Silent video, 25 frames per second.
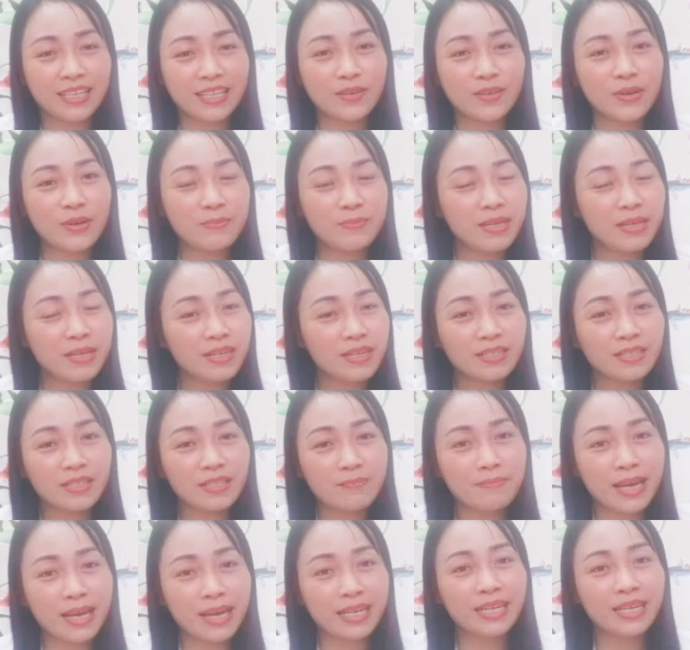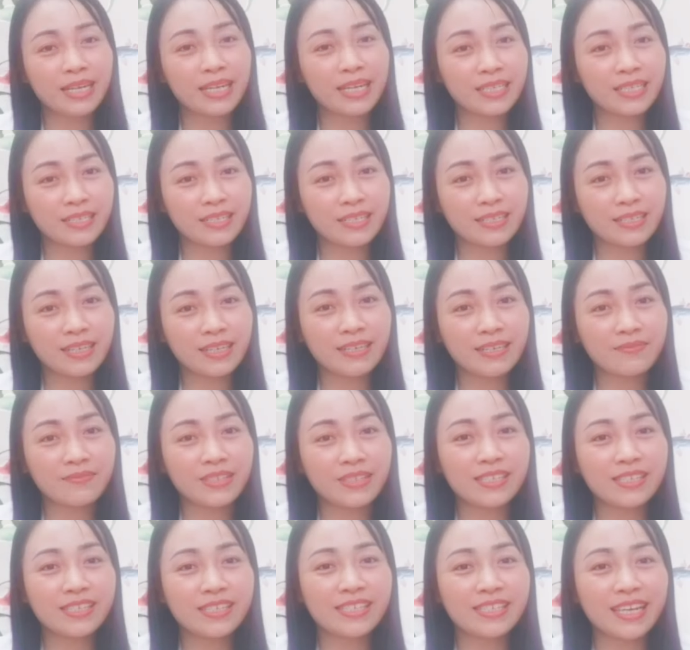thì hội biết ơn các bạn đã đăng ký kênh
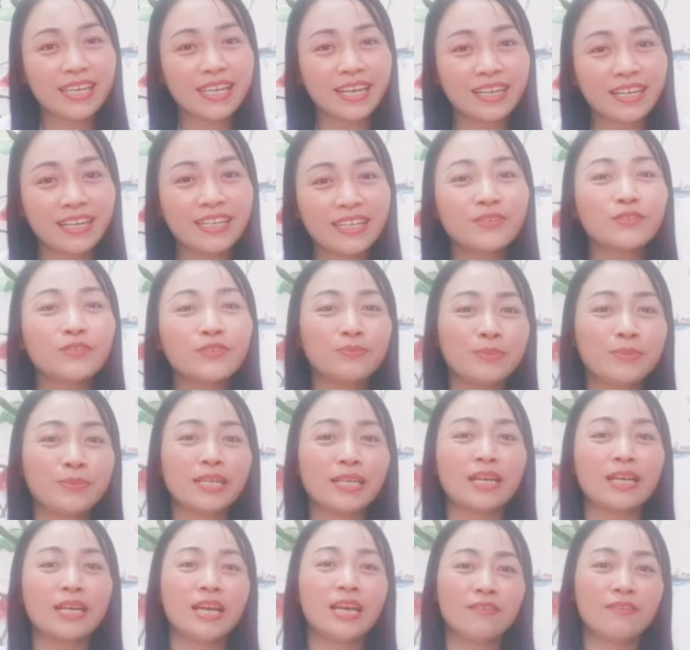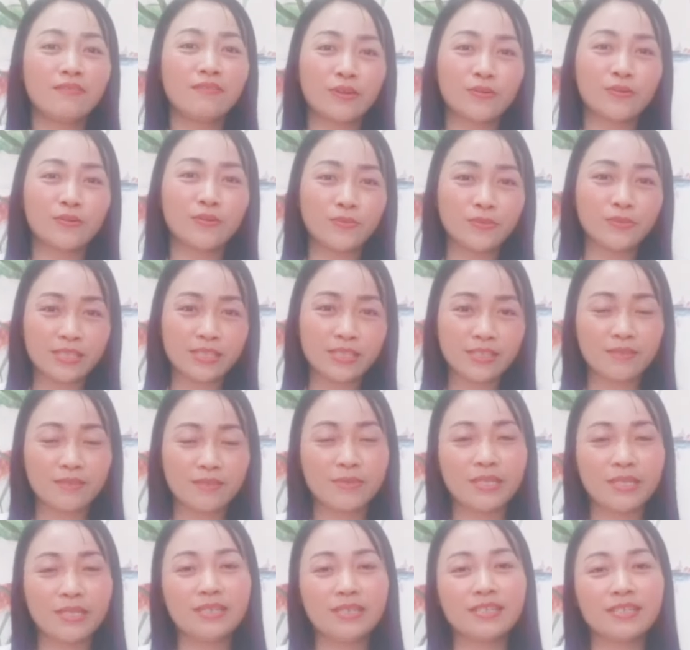và chia sẻ kênh của mình và cũng
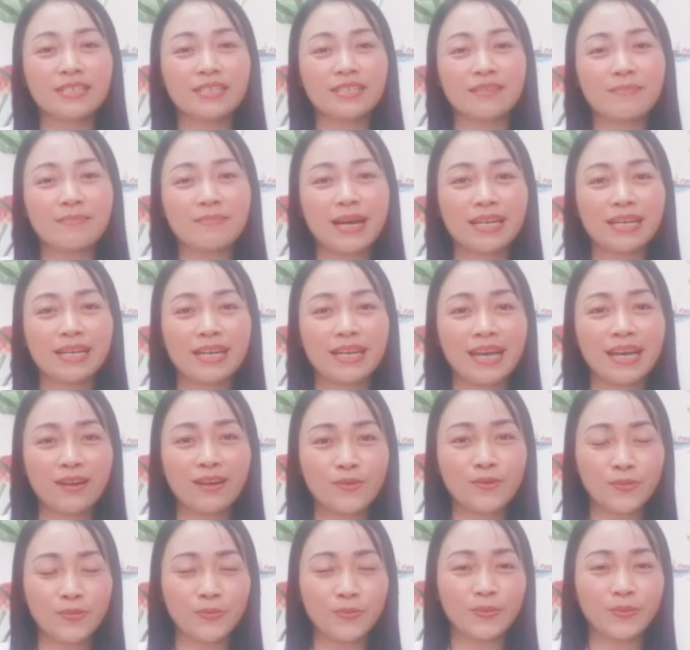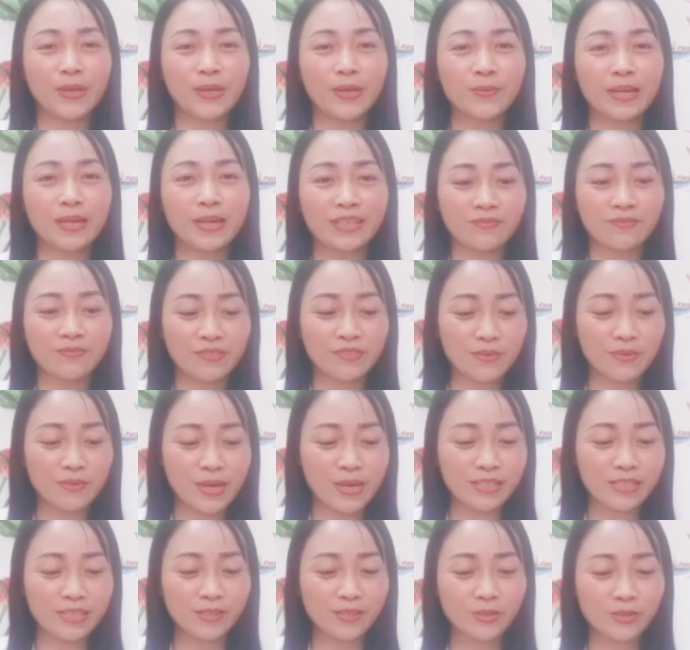rất là biết ơn các bạn đã cùng đồng hành với
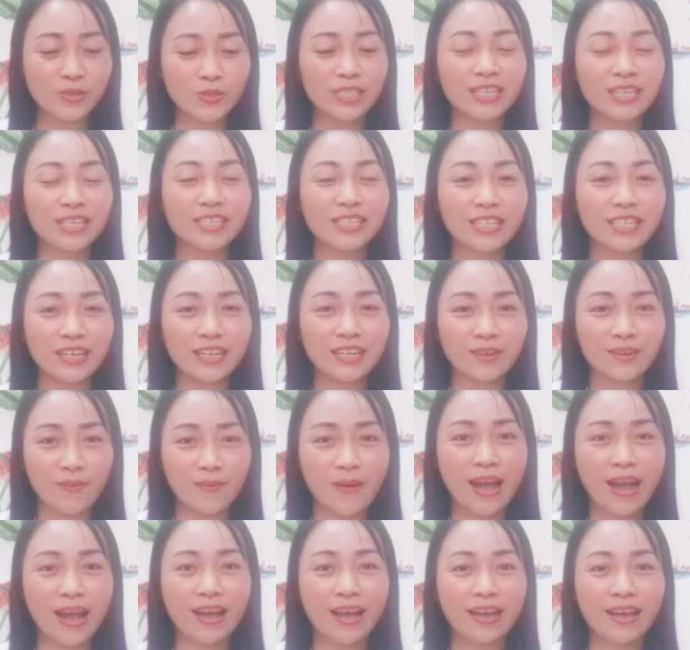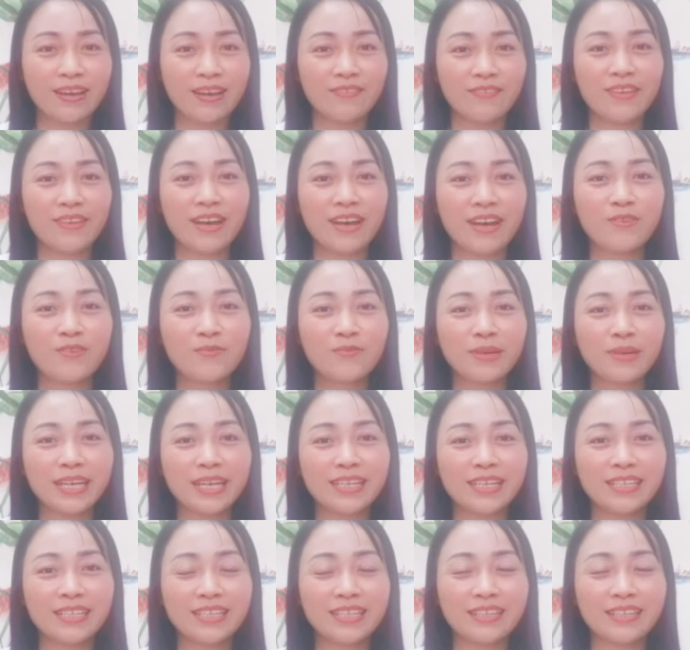huệ trong suốt thời gian qua và hôm
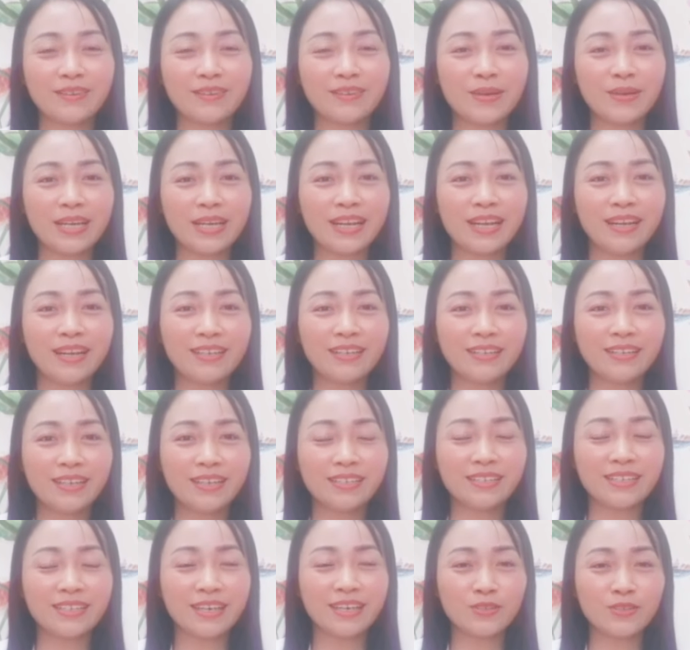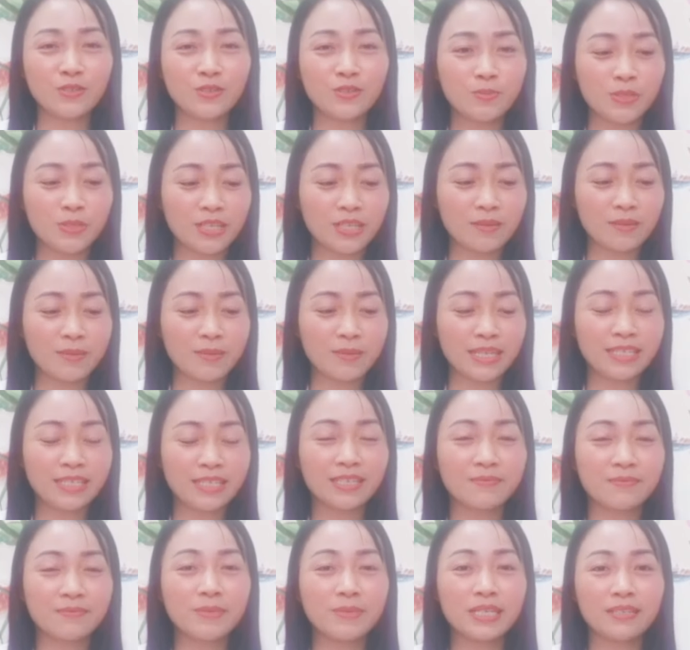nay thì huệ đã lên hình để giúp cho các
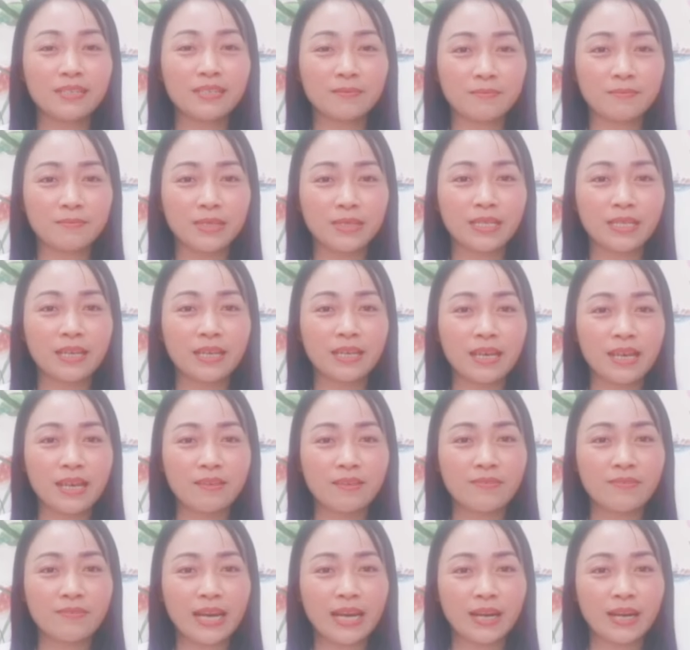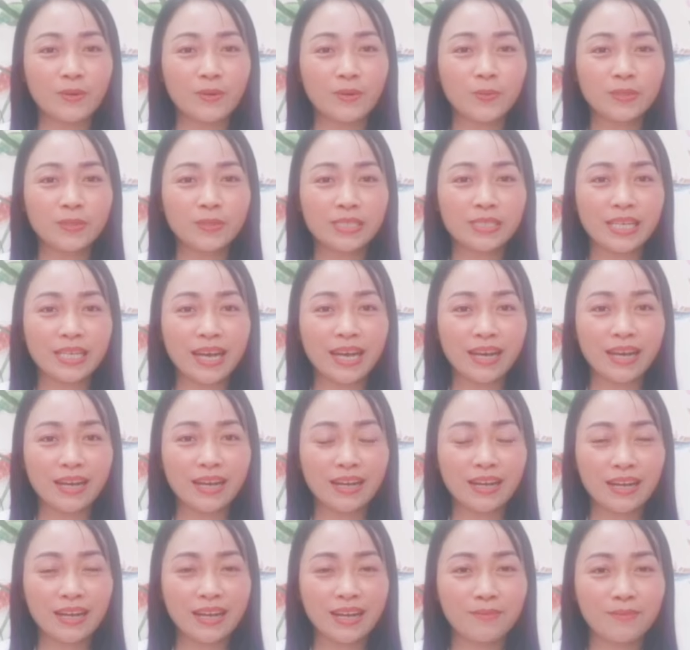bạn nhận biết được mình và cũng
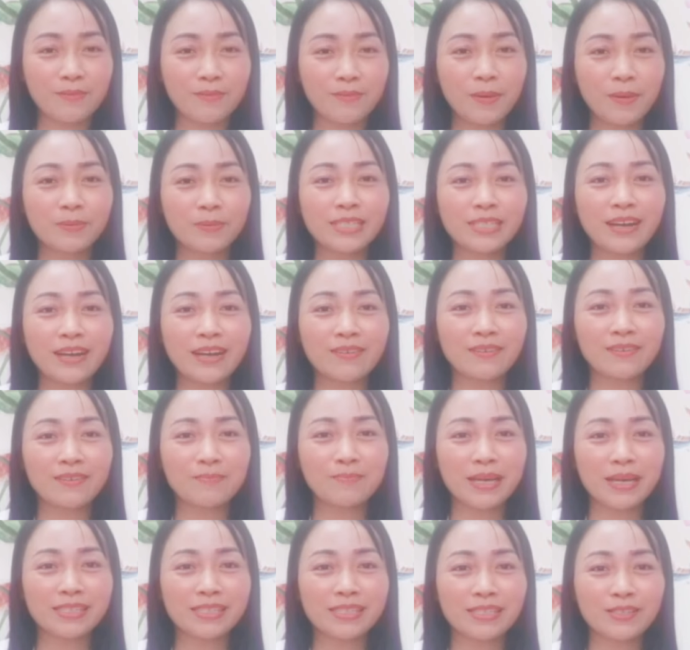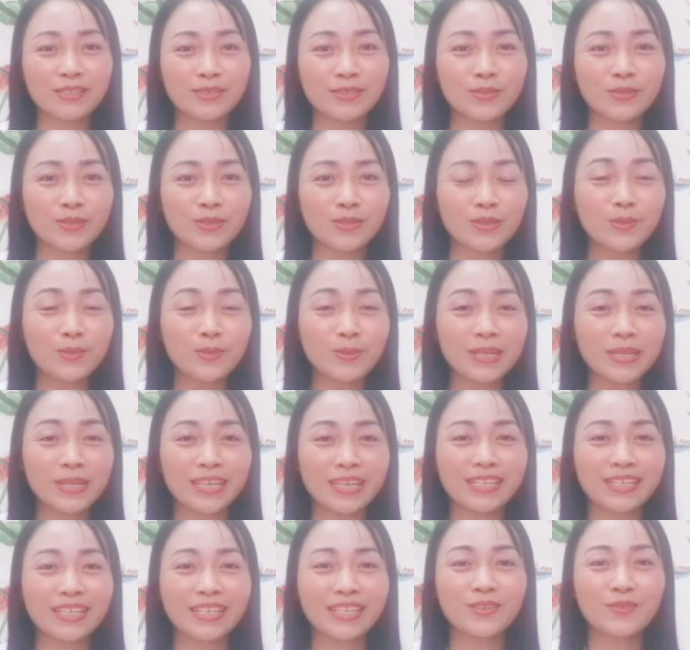sẽ mong sao các bạn sẽ thúc
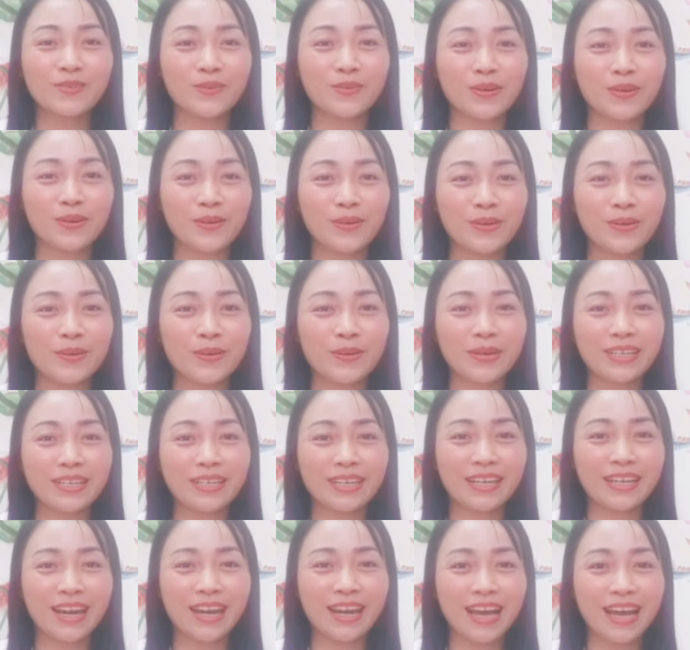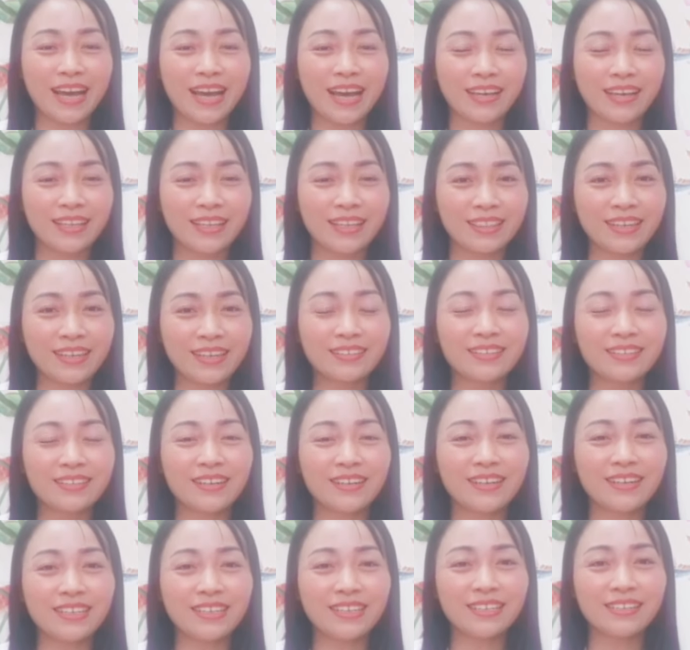đẩy kênh của Huệ Hoan Hỷ là tăng
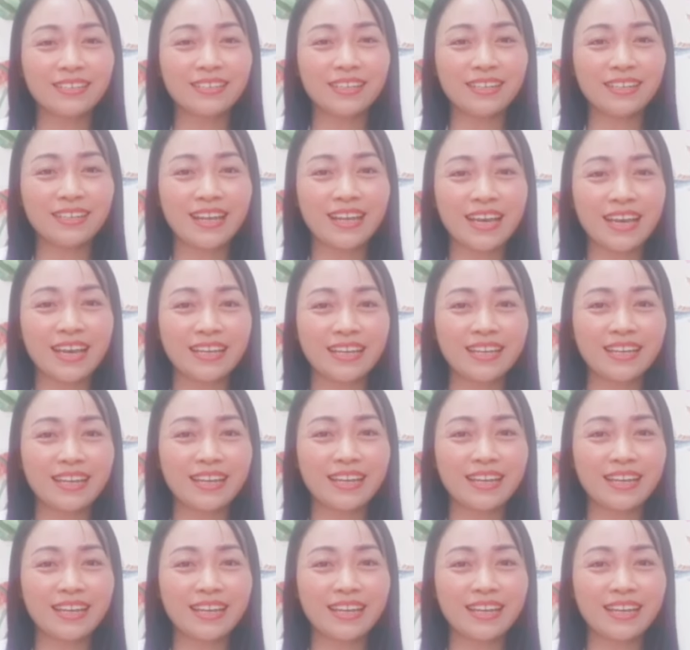cường hơn nữa để, để